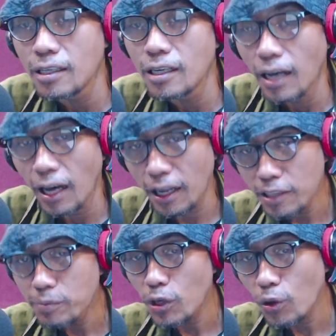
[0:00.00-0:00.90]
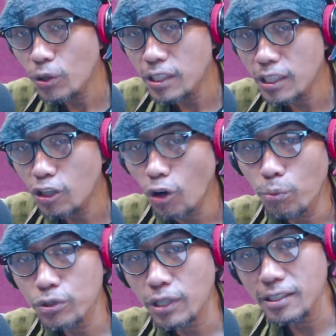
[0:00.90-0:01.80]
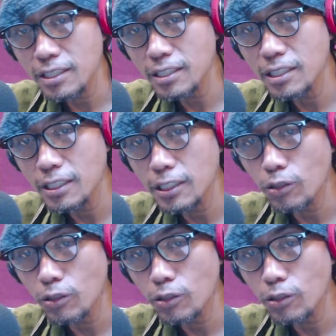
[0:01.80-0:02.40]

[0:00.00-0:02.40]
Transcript: ahli biologi komputasi di